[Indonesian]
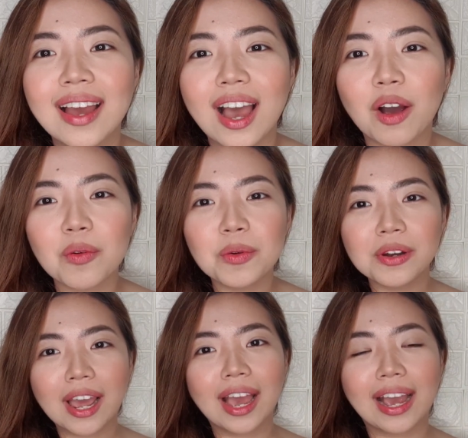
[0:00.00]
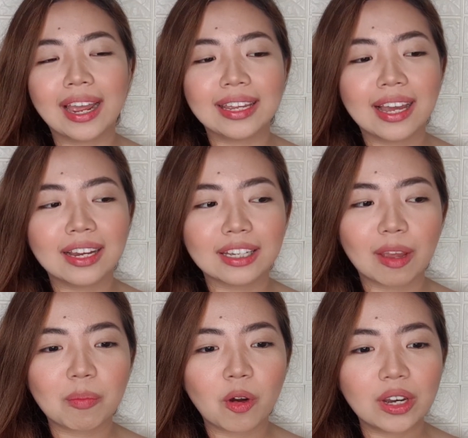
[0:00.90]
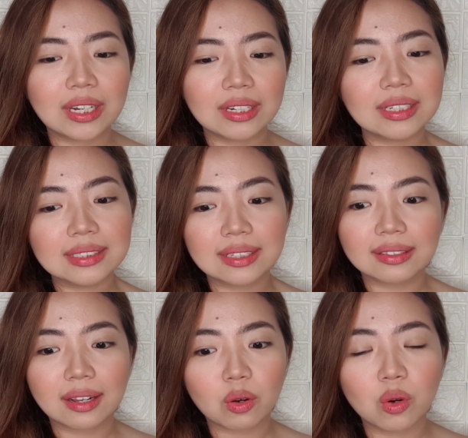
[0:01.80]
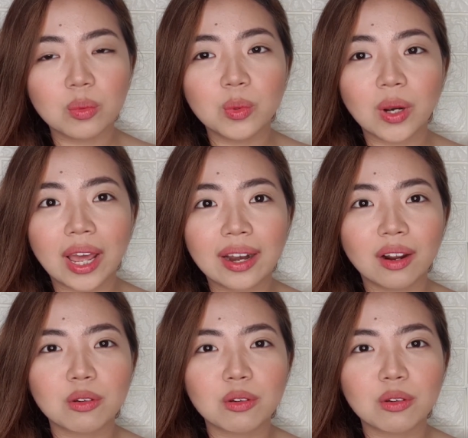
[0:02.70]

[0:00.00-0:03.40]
Aku udah kayak ngekepoin ini sekitar 2 bulan.